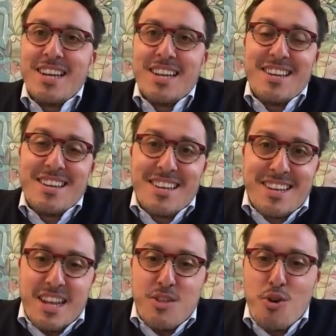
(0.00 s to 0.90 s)
eh,
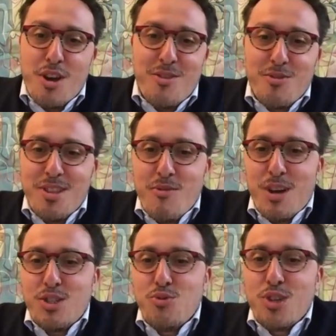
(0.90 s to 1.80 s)
credo che non devo
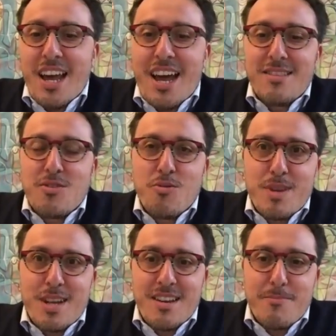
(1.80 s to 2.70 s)
aggiungere altro
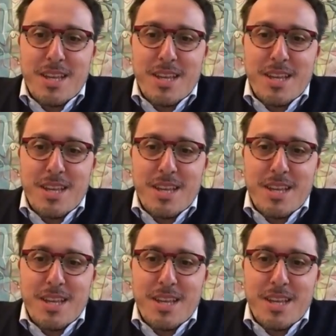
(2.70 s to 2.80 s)
per,